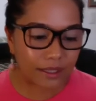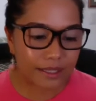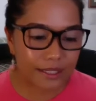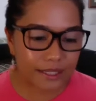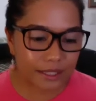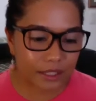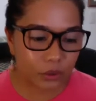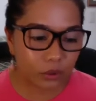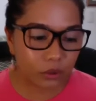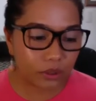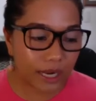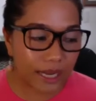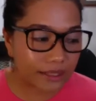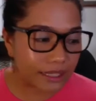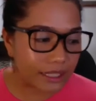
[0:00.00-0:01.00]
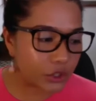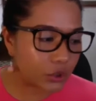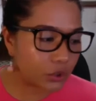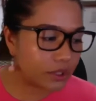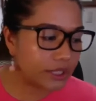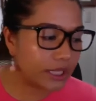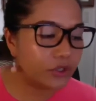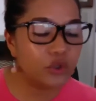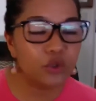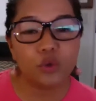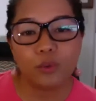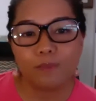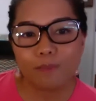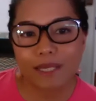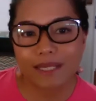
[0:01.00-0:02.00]
Kasi yung gratitude, yan yung
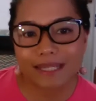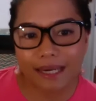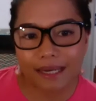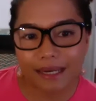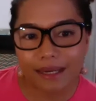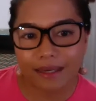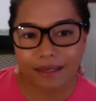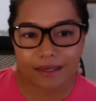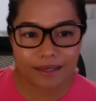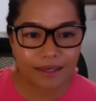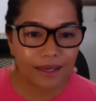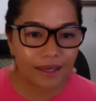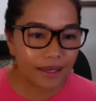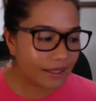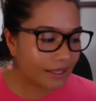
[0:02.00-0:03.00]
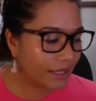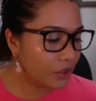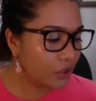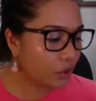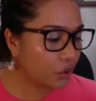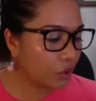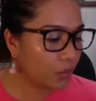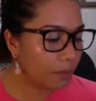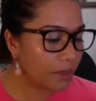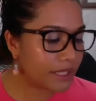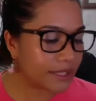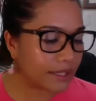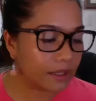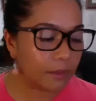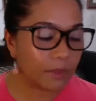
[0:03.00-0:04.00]
umpisa yan yung
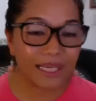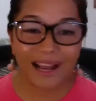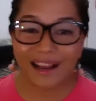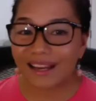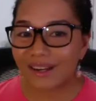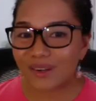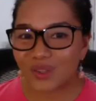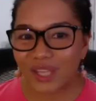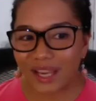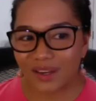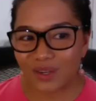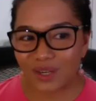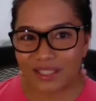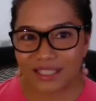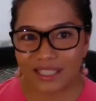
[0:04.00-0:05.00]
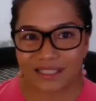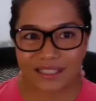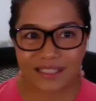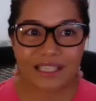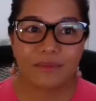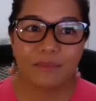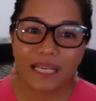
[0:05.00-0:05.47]
umpisa na magkakaroon tayo ng success.